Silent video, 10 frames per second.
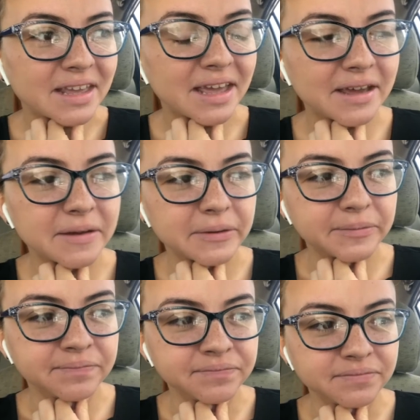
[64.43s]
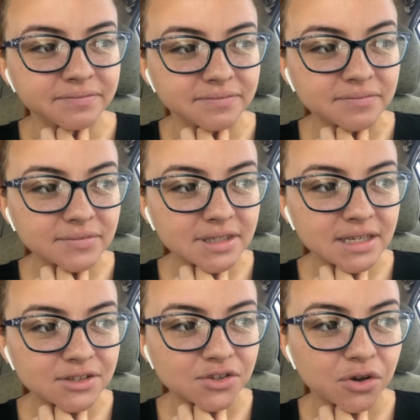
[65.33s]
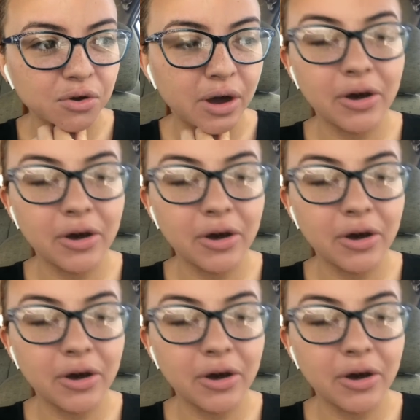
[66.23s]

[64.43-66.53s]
Em, so